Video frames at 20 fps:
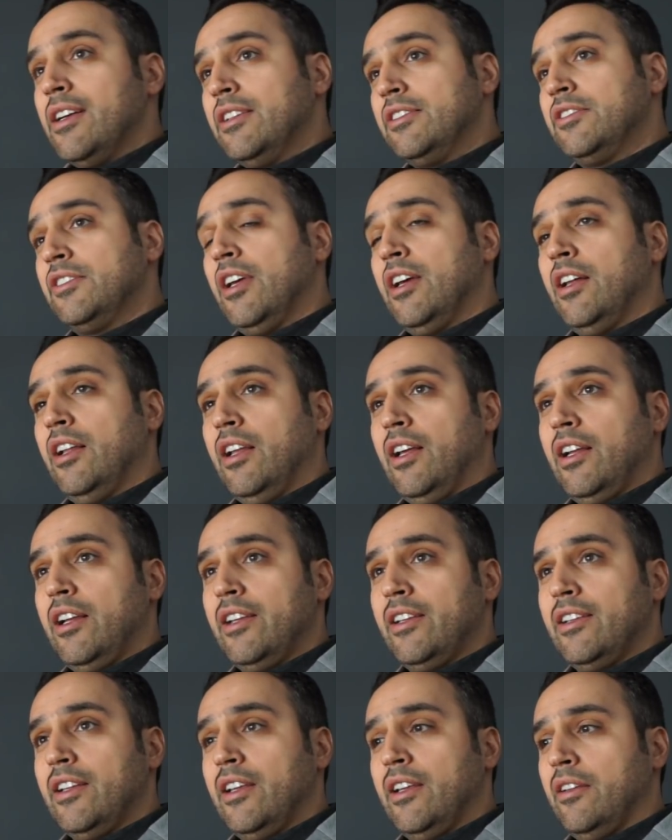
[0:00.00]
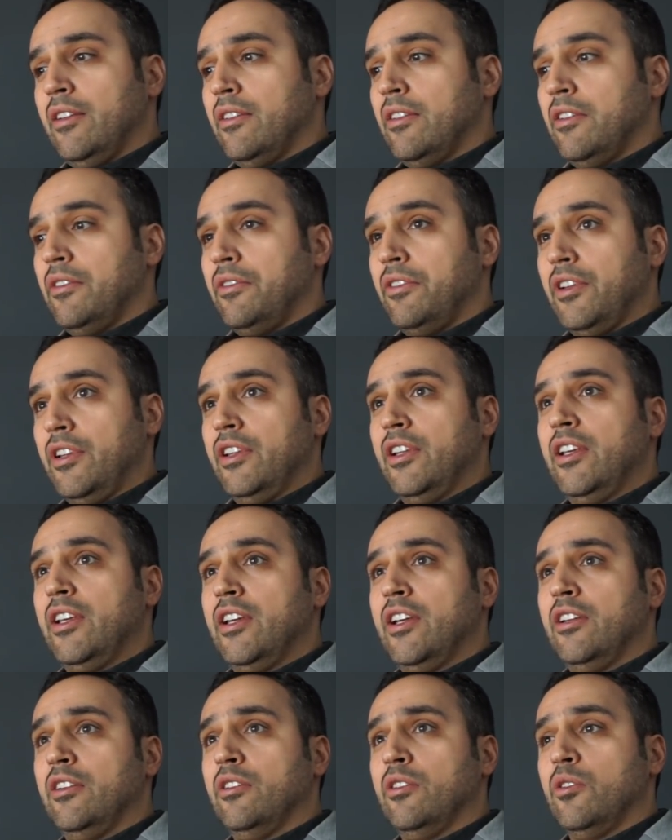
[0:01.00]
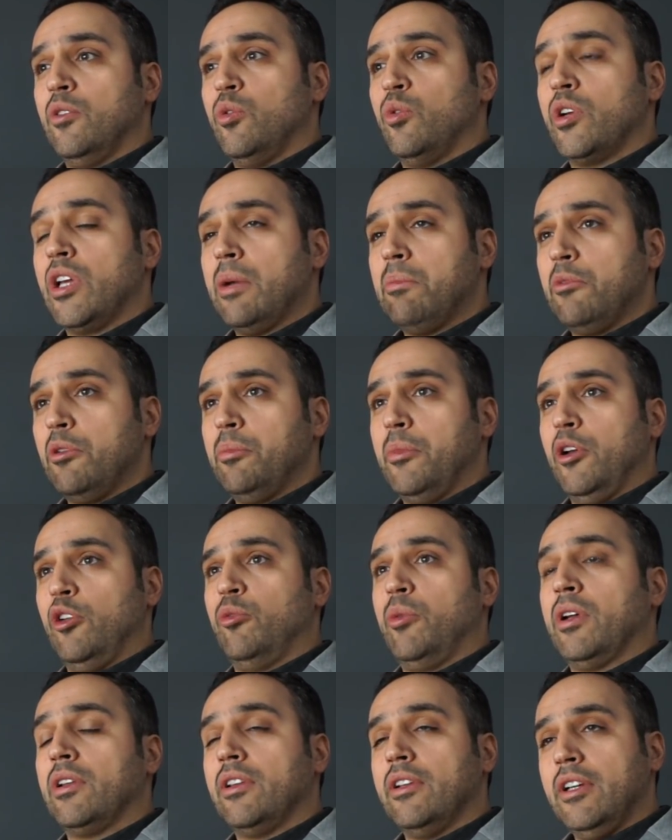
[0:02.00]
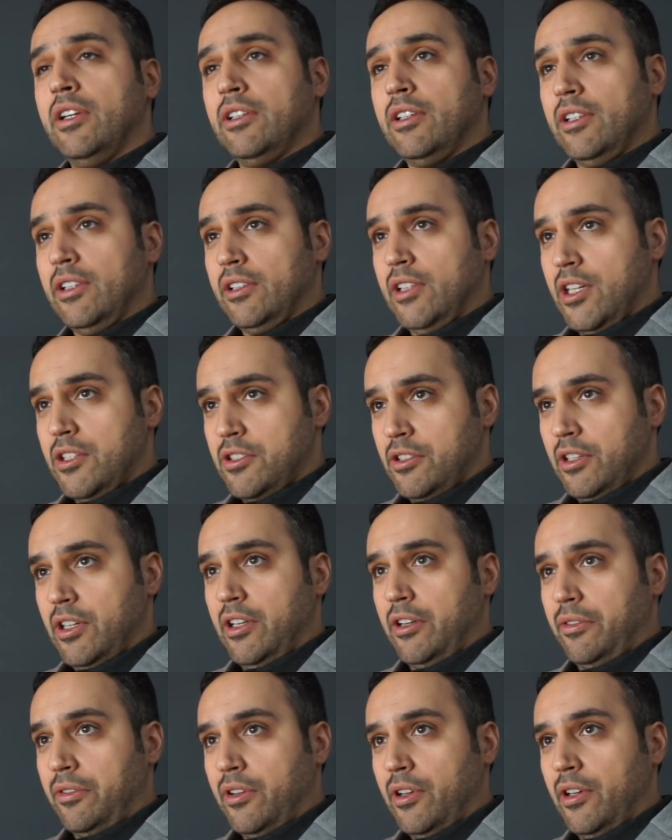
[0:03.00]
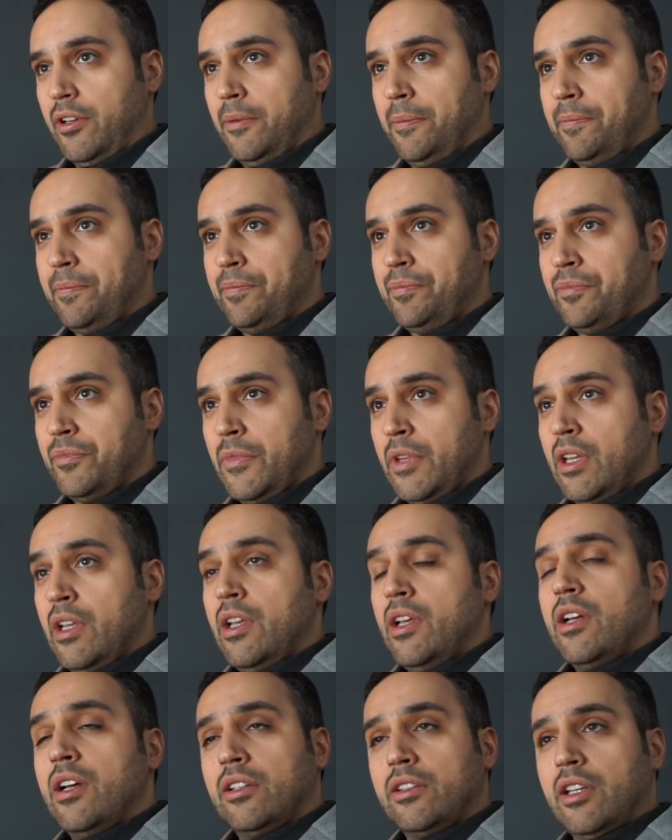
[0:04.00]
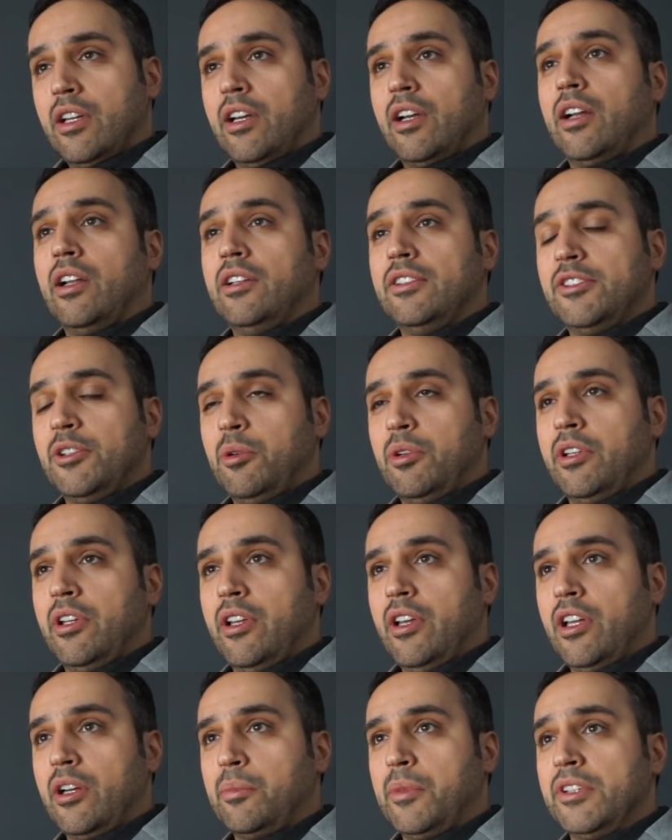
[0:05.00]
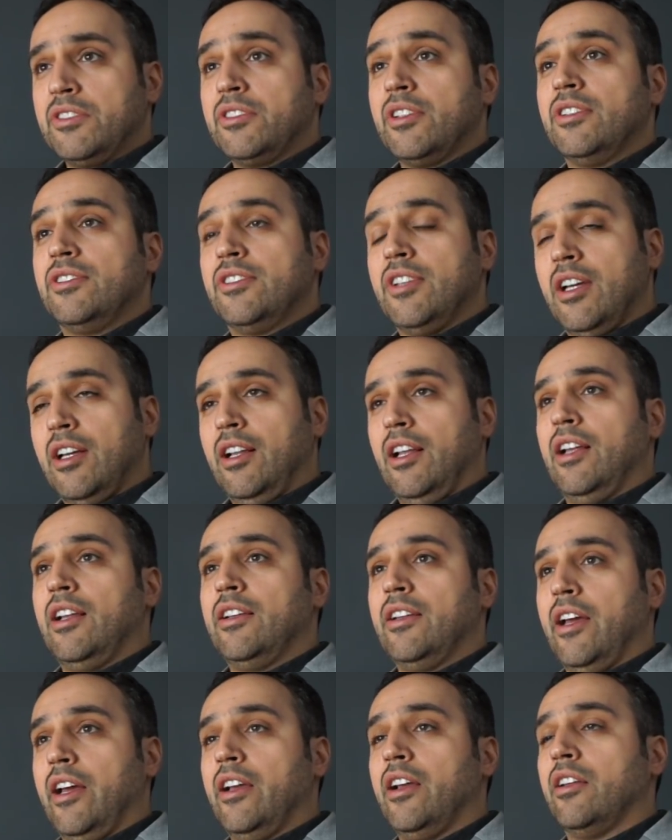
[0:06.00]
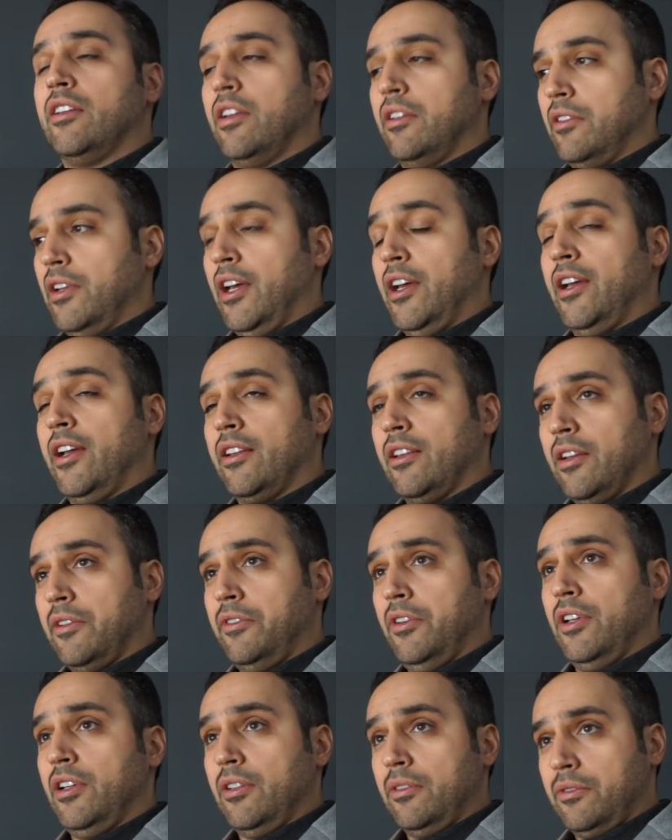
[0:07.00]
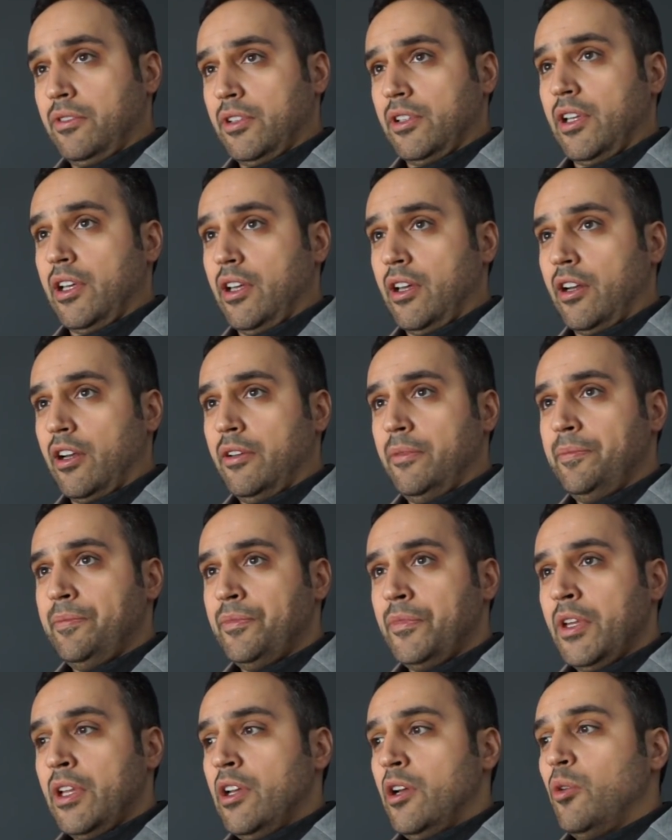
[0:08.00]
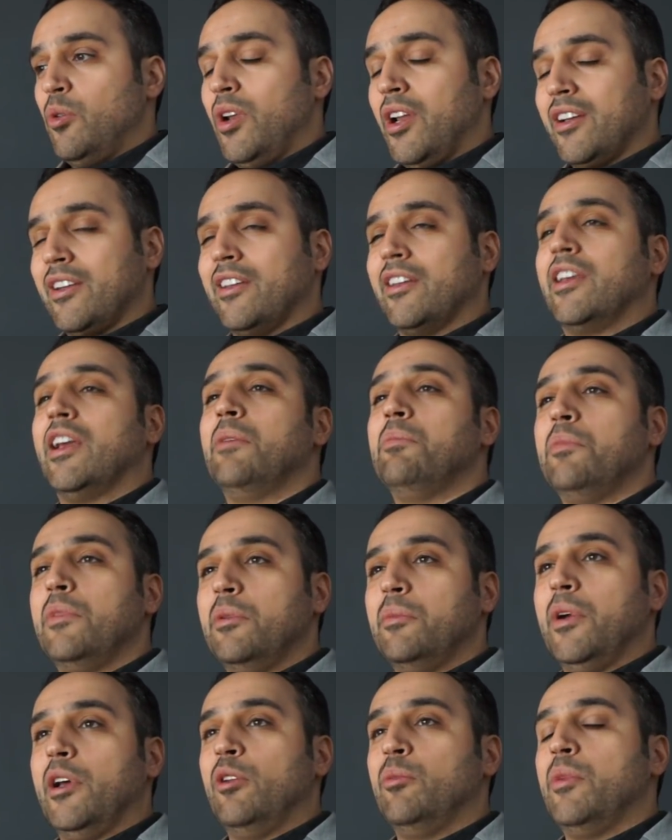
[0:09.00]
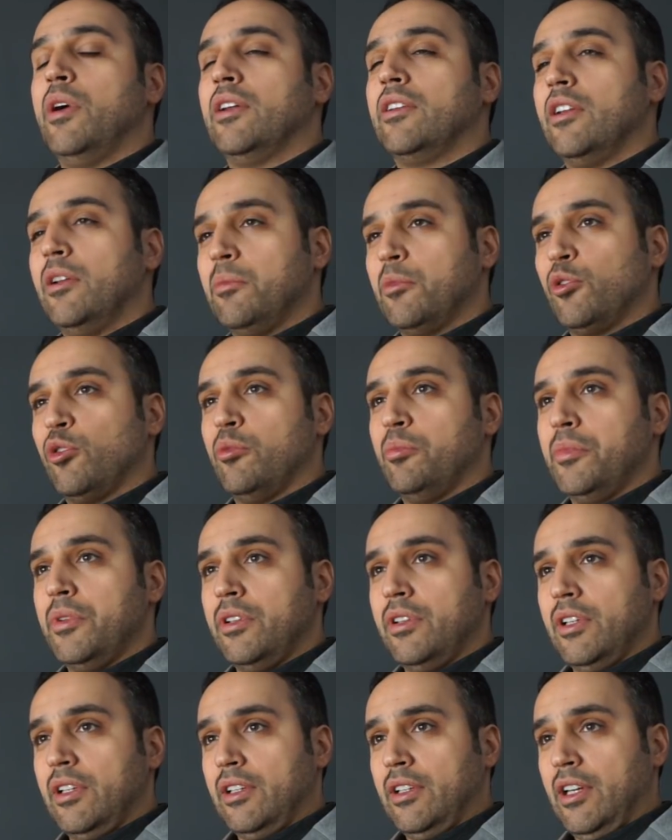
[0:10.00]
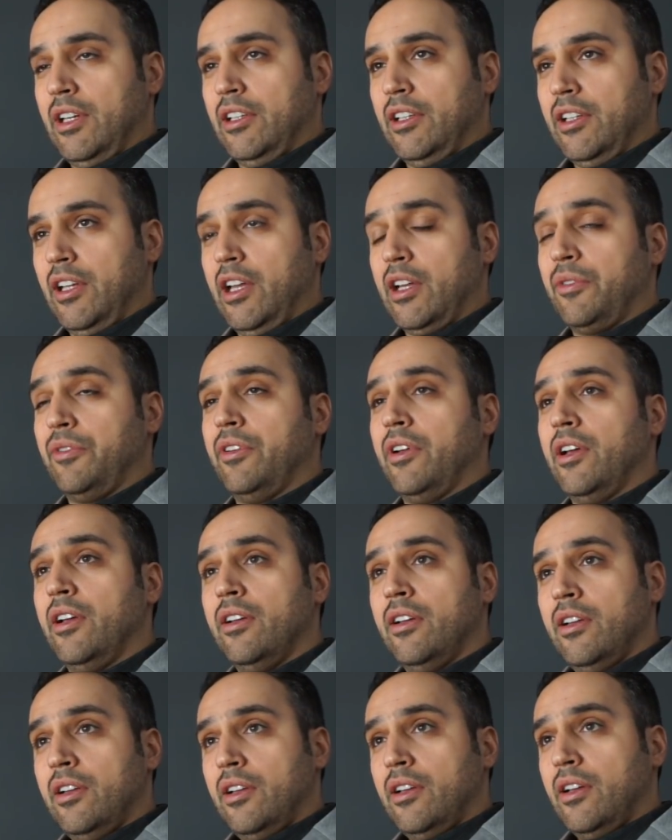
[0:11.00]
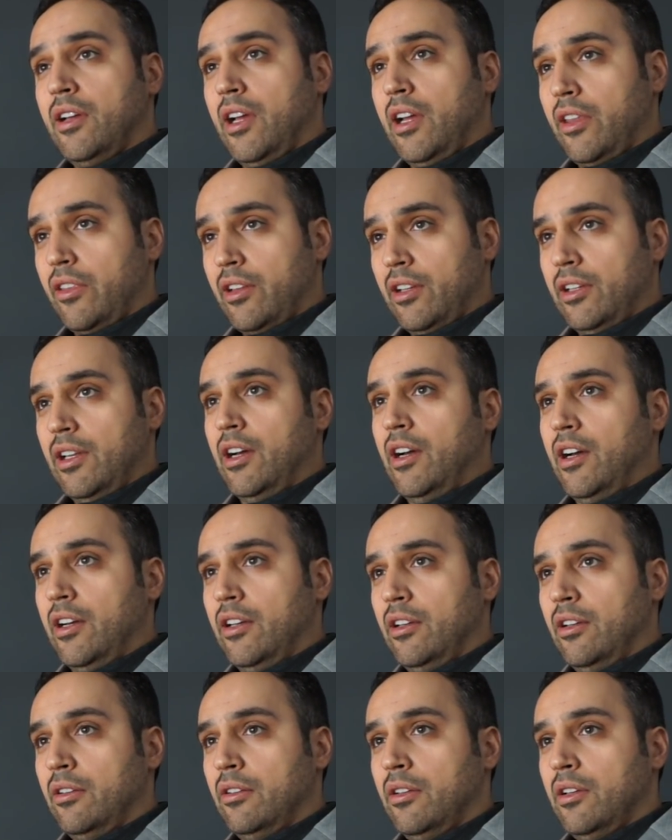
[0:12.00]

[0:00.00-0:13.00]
تسهل علينا فنيا وكم المعلومات اللي احنا نحتاج نعرفها الطريقه اللي سوتها ايرباص تسهل علينا حياتها حياتنا فعلا في الطياره ولكن كم المعلومات اللي مطلوب منا ان احنا نعرفها ايضا هائل